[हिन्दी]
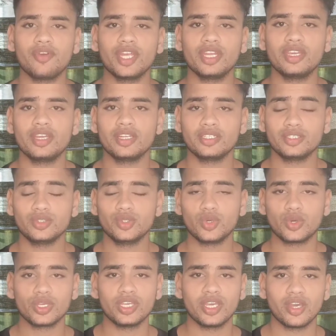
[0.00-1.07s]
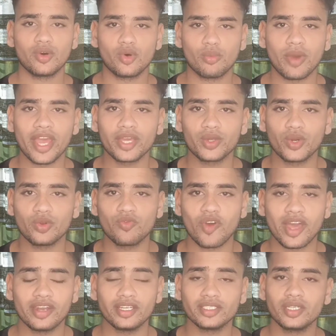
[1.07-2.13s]
वेरिएंट जो कि है ओमाइक्रॉन
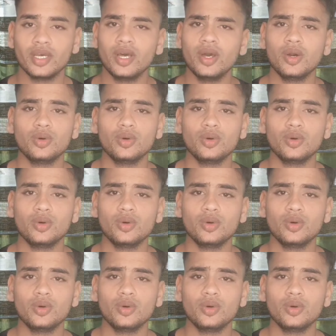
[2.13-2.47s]
वायरस